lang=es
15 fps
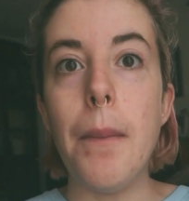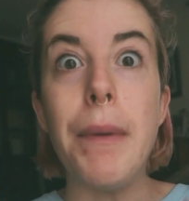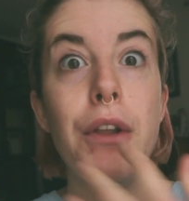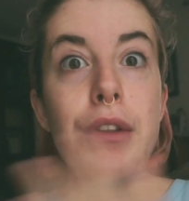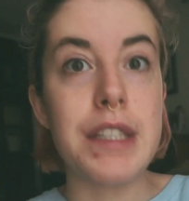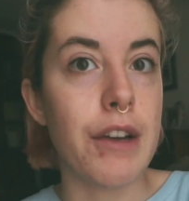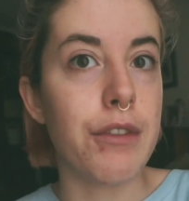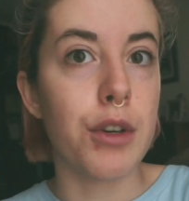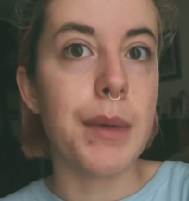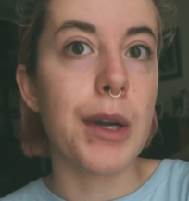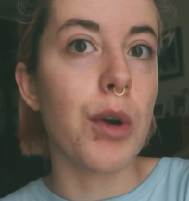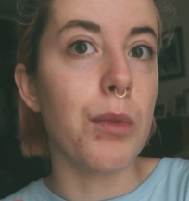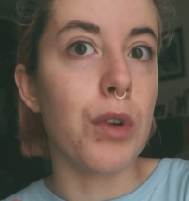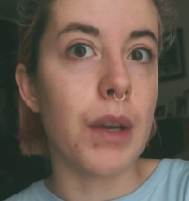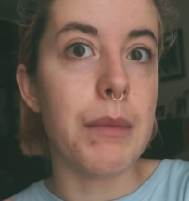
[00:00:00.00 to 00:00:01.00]
Pero de esa forma
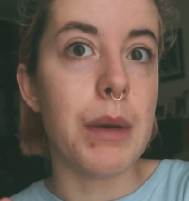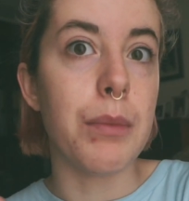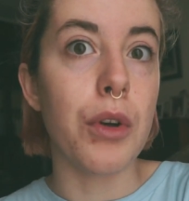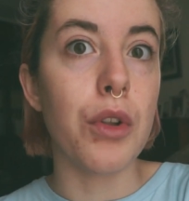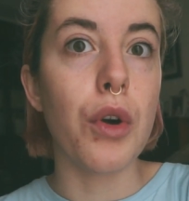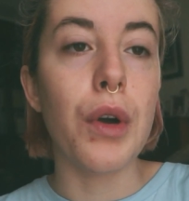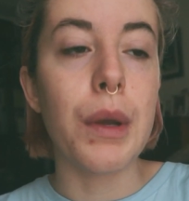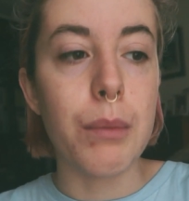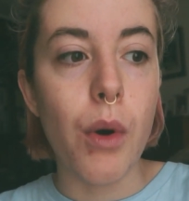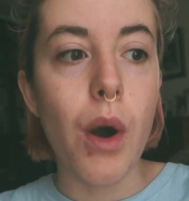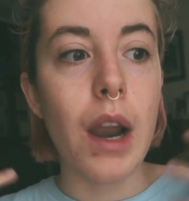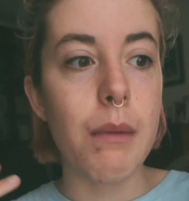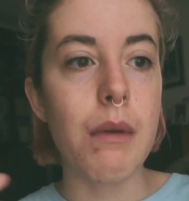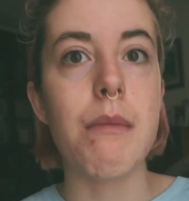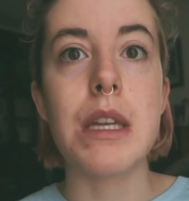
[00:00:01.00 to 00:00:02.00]
como que me puedo
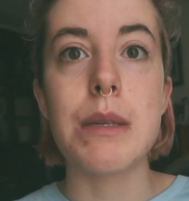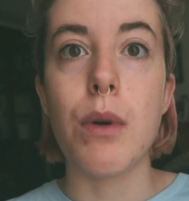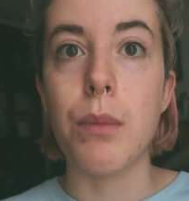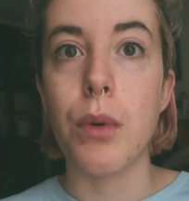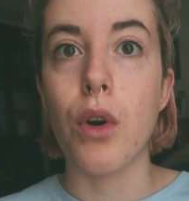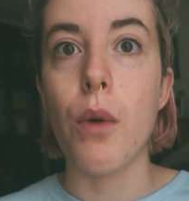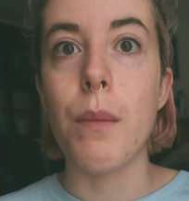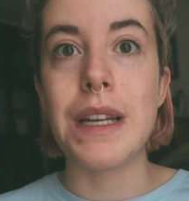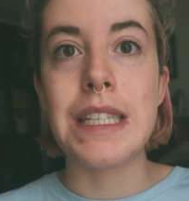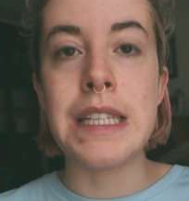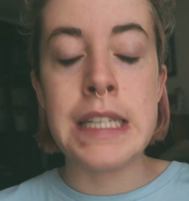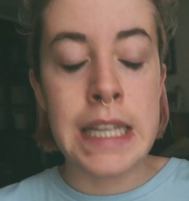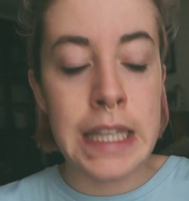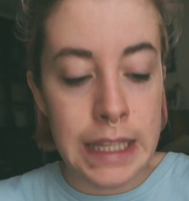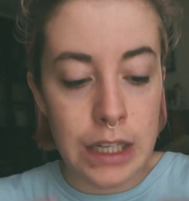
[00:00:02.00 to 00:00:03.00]
empujar a mí mismo un poco más sin
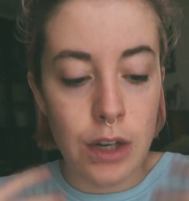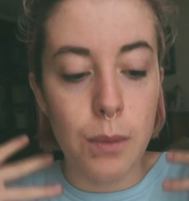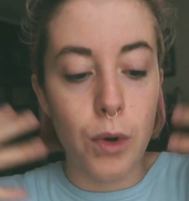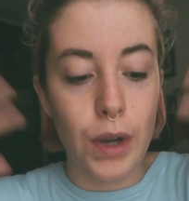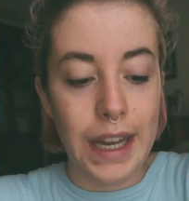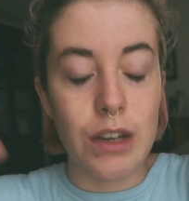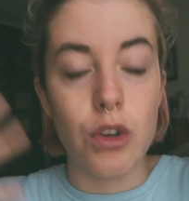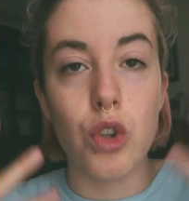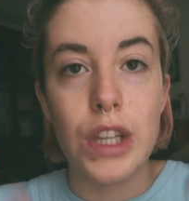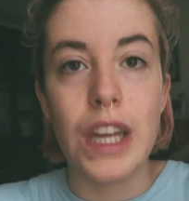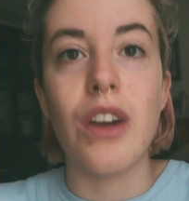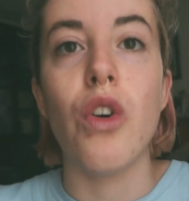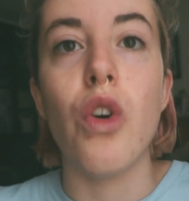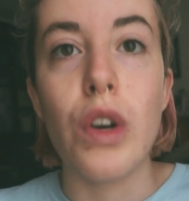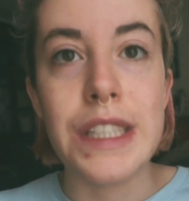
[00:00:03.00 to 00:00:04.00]
sentir como que no
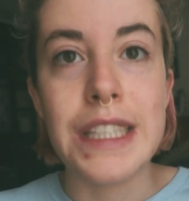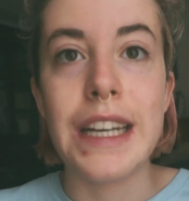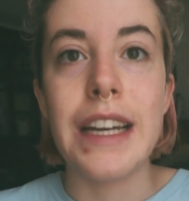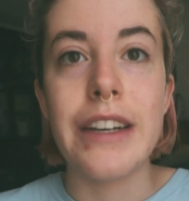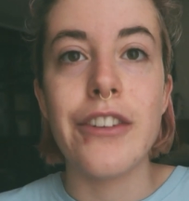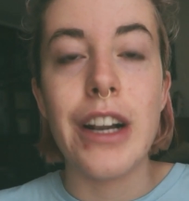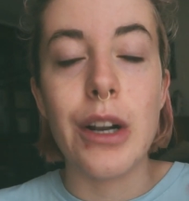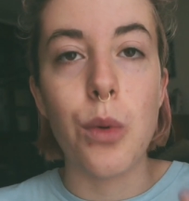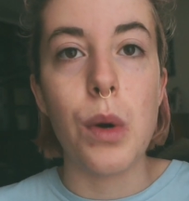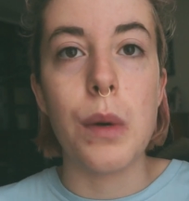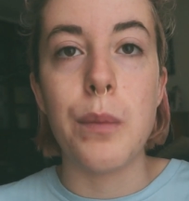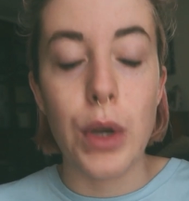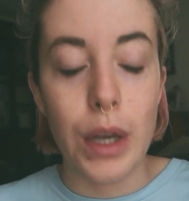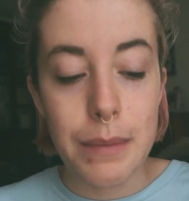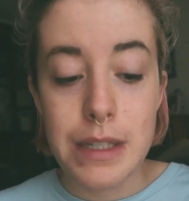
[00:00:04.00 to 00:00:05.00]
tengo oxígeno en el
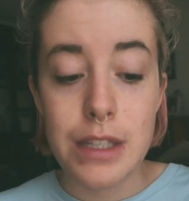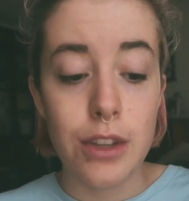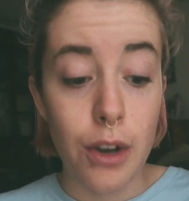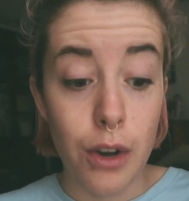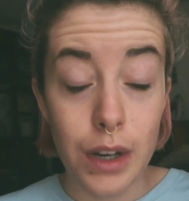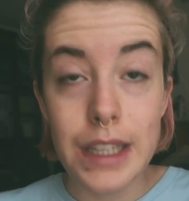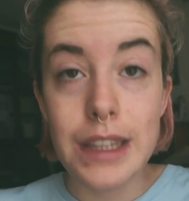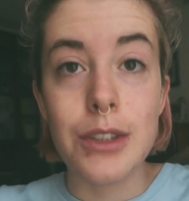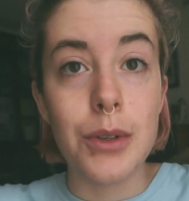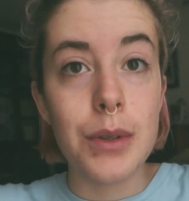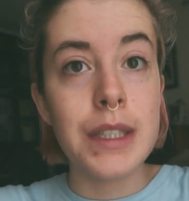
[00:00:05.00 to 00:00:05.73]
cuerpo y que me estoy ahogando.